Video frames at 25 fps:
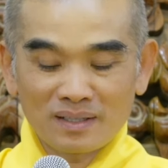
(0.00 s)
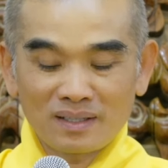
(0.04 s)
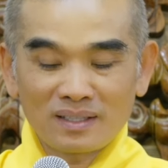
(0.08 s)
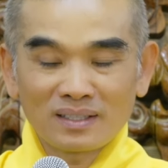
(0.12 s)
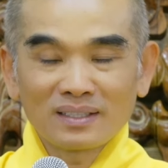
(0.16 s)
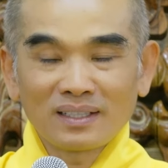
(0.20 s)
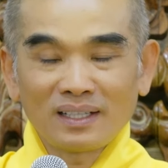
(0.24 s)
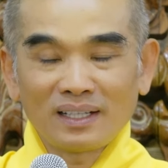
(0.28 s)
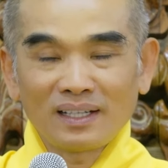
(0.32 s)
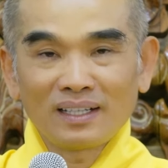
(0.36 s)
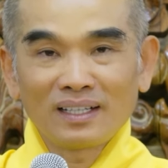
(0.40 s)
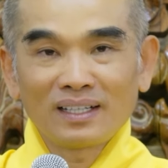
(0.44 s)

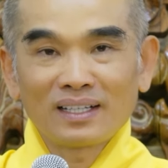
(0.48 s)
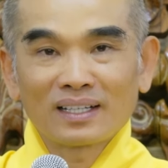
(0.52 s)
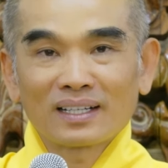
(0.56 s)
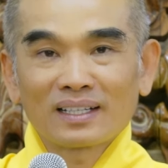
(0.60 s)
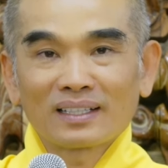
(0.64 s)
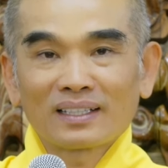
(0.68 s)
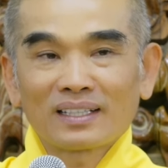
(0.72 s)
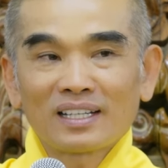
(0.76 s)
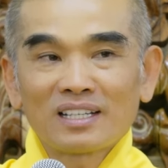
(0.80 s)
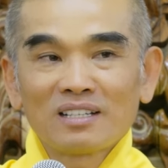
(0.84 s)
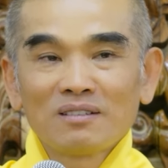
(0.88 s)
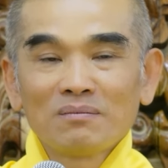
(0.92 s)
Có nghĩa là
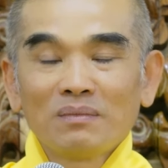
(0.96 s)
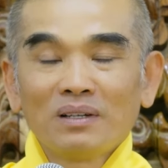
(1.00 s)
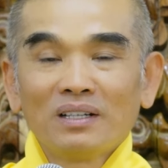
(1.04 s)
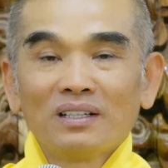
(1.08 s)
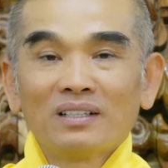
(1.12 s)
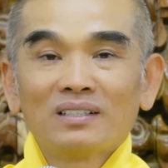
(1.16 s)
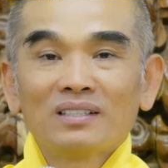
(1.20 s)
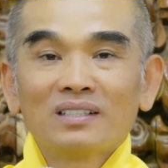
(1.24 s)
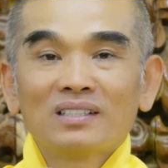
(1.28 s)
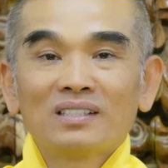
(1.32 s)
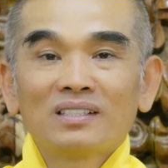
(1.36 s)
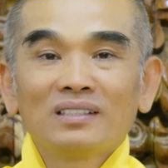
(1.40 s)
cái thấy
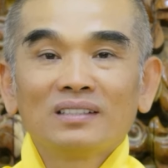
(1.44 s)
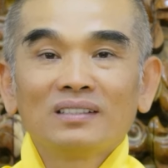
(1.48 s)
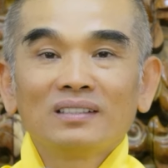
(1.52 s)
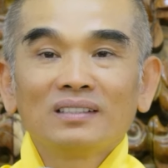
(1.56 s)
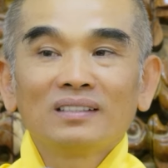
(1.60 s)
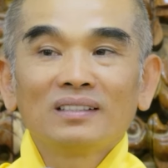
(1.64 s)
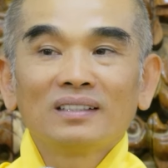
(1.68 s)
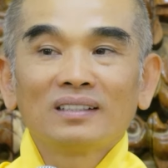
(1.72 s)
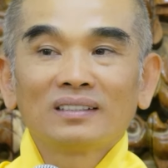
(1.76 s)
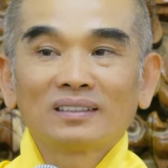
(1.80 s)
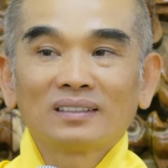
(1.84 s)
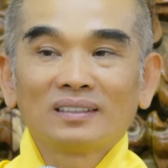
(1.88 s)
mình
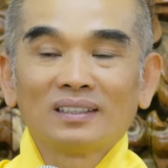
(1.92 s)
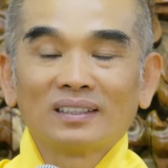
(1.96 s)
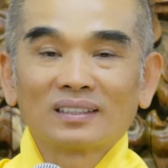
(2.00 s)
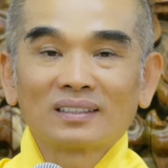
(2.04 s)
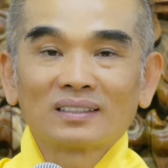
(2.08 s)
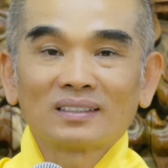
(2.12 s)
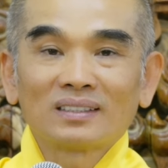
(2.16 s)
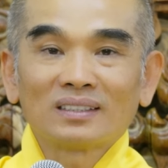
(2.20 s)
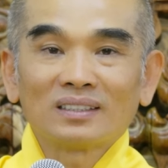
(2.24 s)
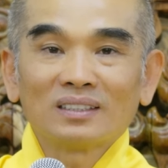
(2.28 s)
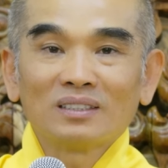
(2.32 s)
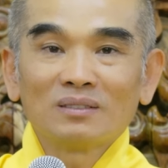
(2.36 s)
chưa thực
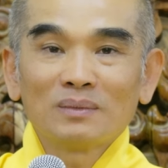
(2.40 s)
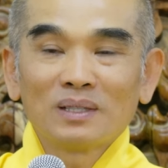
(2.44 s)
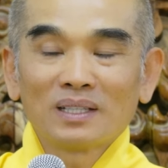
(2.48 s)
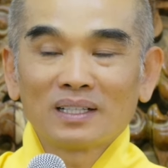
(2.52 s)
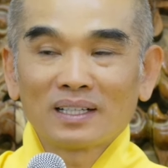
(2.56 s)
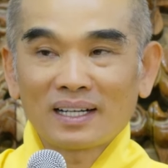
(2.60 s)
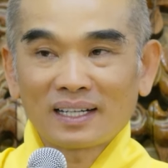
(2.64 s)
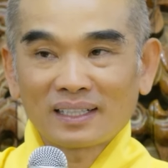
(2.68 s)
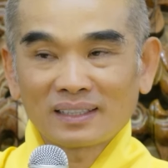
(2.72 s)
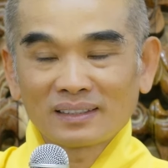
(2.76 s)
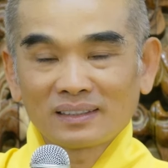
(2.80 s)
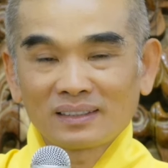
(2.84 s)
sự
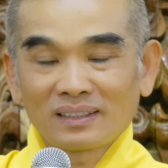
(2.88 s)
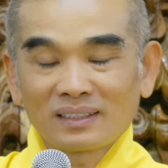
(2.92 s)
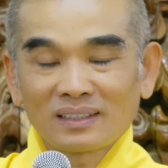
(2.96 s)
bình đẳng,